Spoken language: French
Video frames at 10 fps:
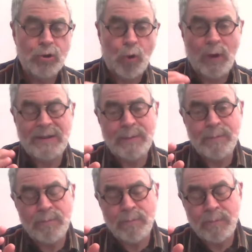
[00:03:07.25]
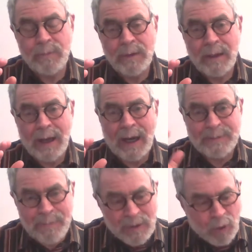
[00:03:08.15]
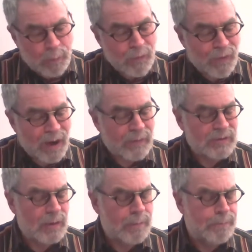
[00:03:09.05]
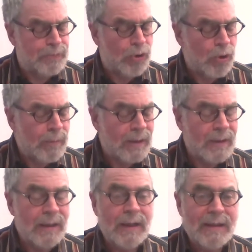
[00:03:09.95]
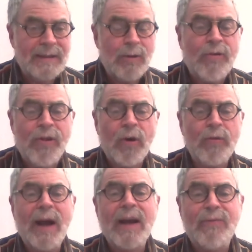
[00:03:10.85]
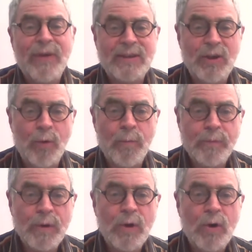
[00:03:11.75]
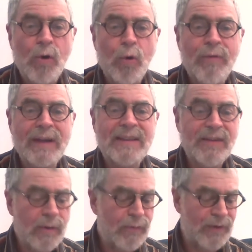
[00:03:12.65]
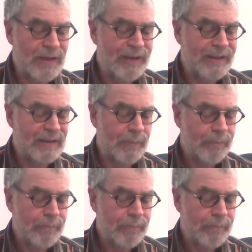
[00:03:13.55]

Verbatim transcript: Troisième aspect qu'on peut voir dans ce psaume, c'est le temps de la réflexion, au verset 9 et 10.